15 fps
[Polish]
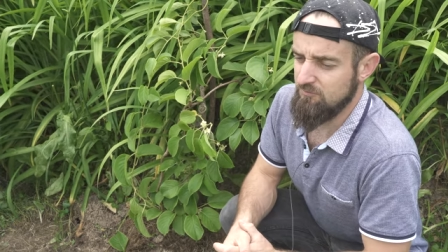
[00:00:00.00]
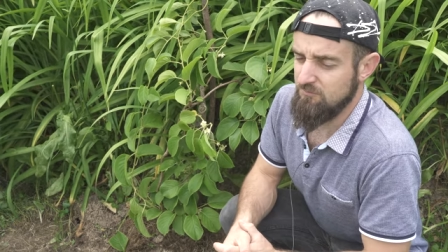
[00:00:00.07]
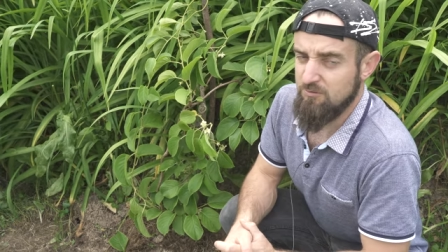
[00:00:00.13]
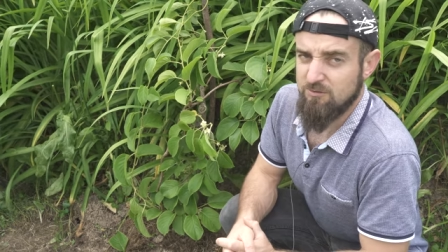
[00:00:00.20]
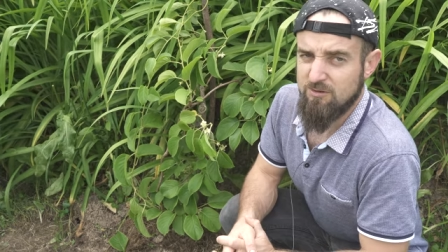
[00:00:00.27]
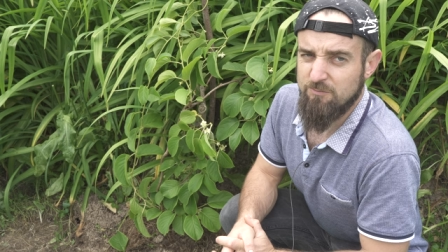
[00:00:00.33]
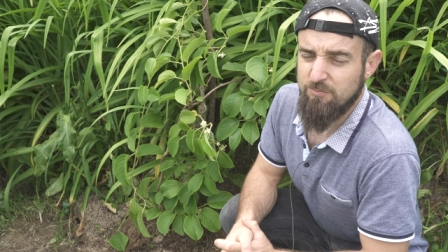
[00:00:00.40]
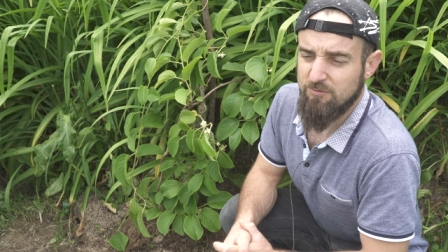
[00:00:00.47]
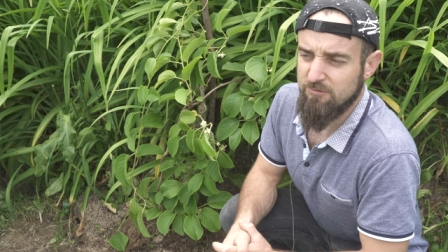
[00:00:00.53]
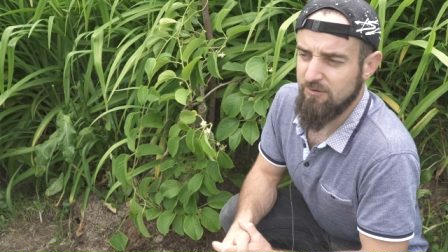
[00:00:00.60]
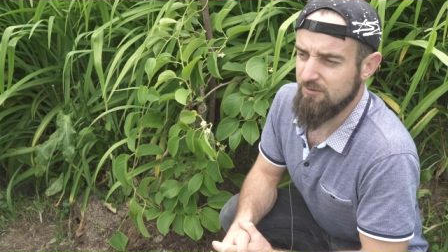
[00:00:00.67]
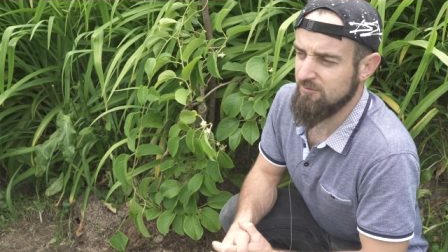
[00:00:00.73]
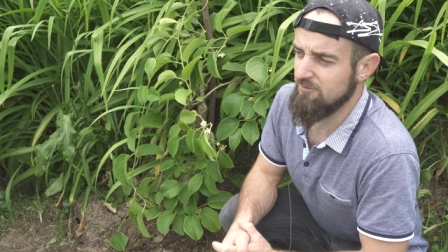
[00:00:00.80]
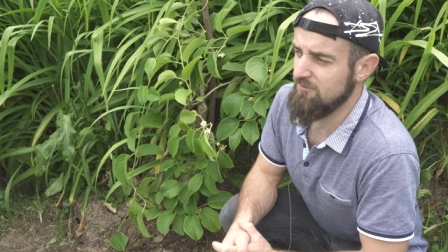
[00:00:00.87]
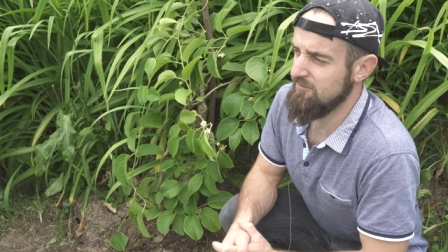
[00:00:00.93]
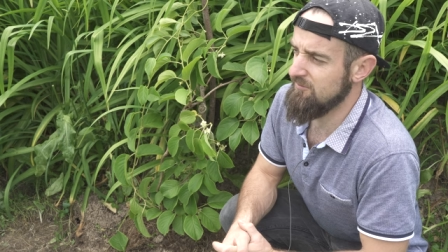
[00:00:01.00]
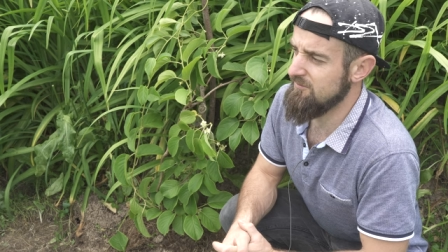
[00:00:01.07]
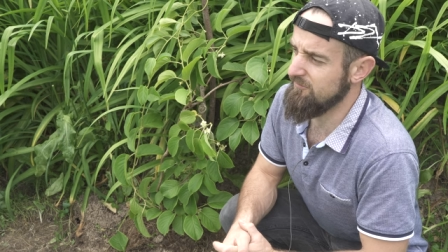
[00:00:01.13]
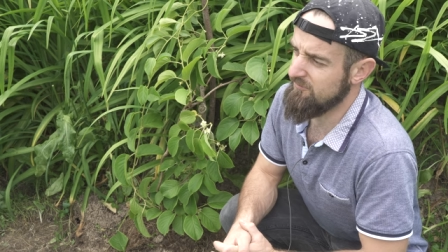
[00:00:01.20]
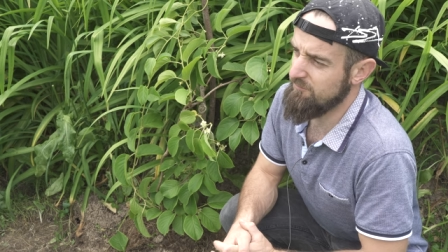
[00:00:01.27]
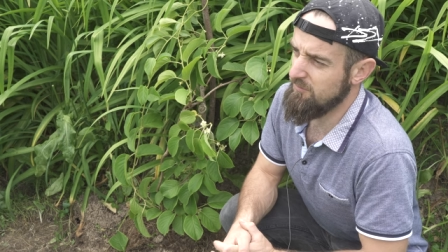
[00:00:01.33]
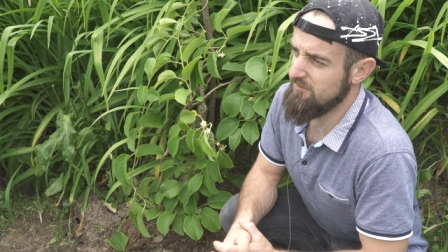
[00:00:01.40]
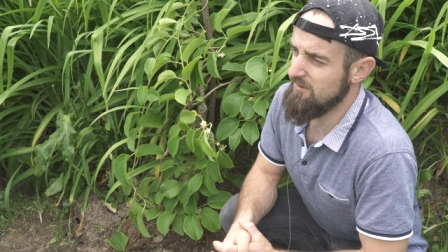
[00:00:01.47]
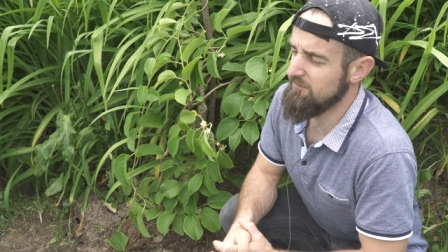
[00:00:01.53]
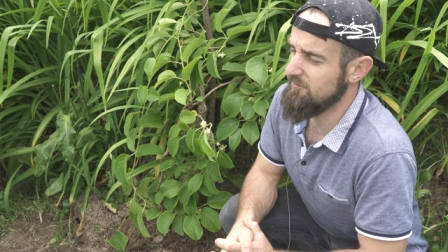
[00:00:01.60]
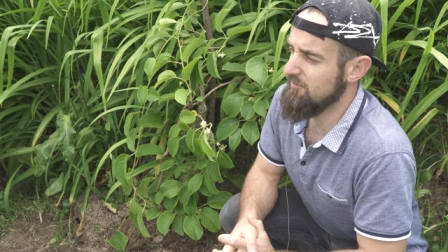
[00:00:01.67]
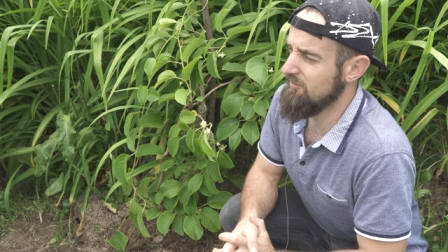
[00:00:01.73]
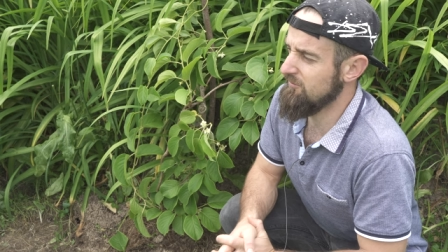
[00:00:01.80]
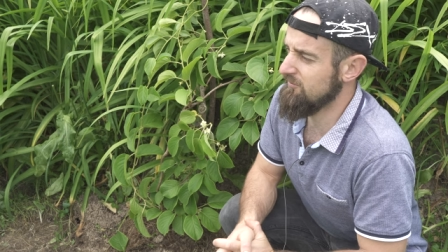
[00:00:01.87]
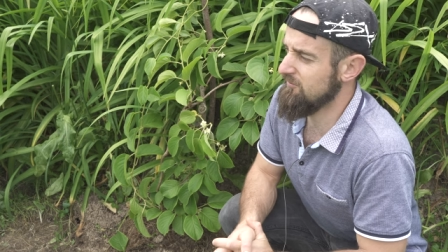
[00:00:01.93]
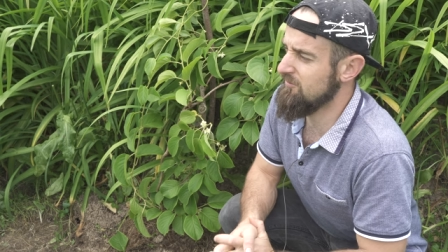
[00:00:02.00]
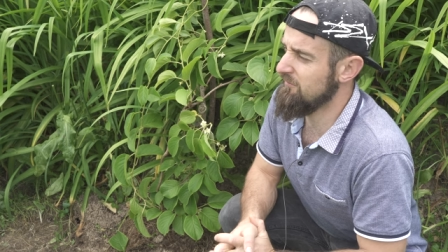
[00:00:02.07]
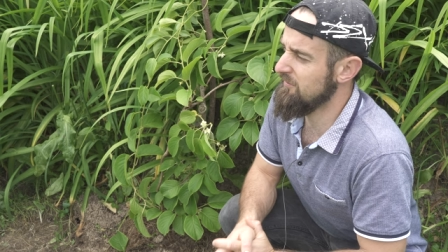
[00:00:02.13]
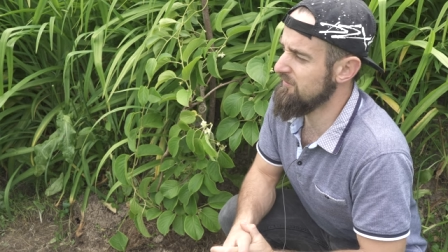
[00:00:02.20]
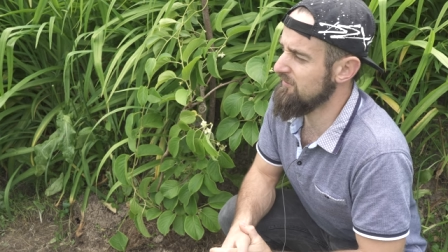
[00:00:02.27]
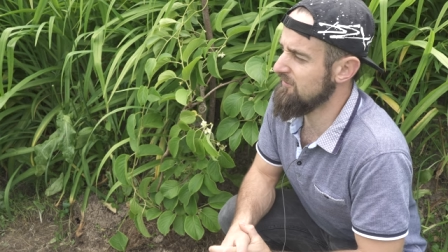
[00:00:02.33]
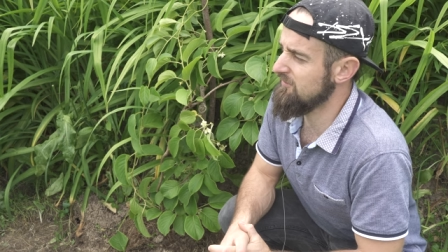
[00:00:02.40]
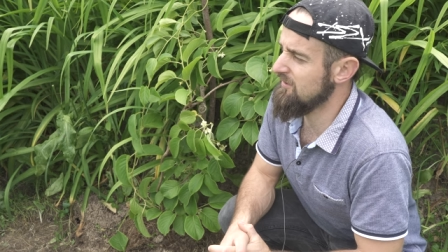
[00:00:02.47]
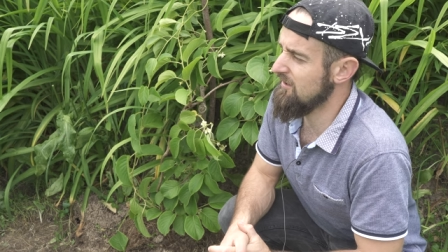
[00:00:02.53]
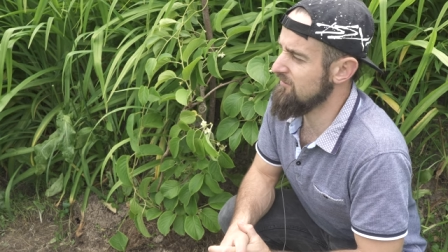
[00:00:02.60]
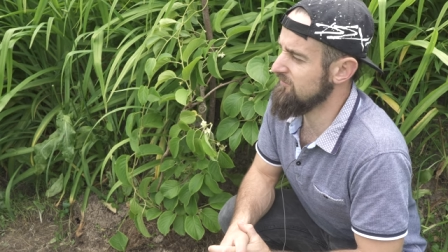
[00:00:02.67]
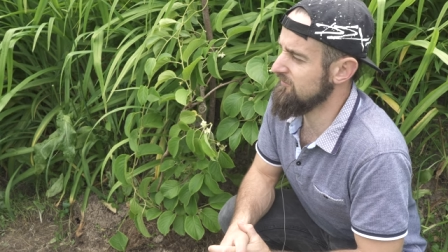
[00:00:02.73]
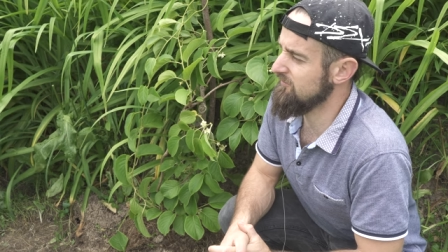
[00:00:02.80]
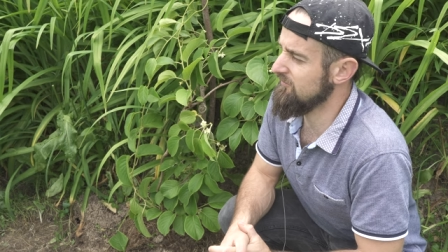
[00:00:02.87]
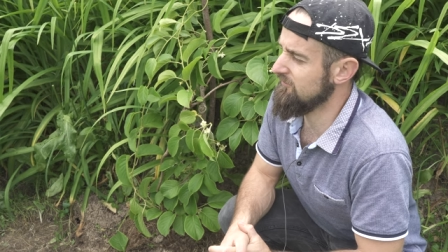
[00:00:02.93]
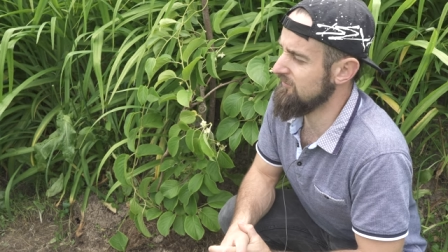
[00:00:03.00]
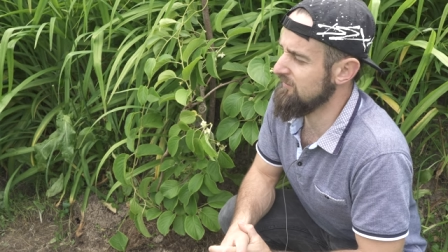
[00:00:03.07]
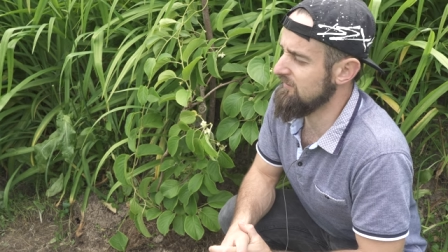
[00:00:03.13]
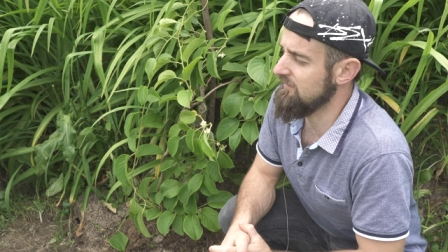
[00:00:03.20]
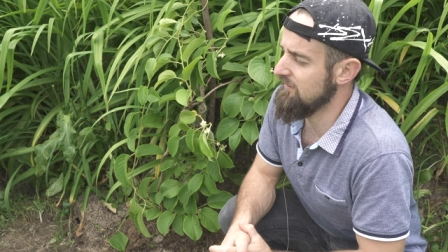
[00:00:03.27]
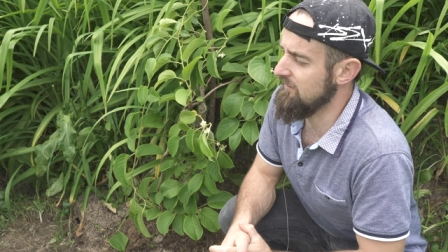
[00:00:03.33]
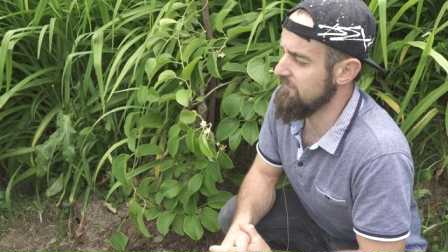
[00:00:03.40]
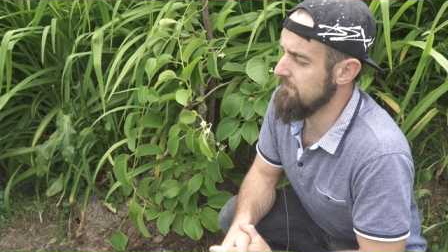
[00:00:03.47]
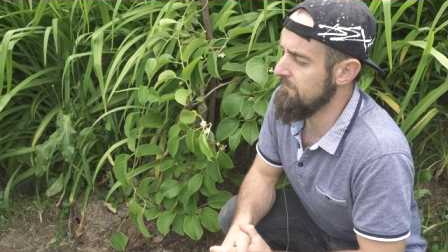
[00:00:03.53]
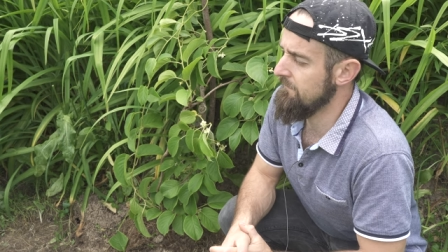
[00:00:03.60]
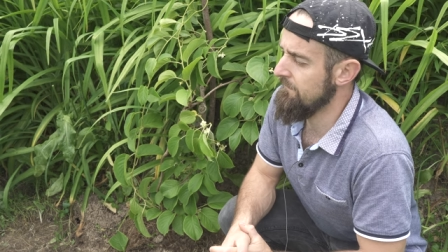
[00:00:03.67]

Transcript: mogę podać kod, znaczy podam kod, kto będzie chciał skorzysta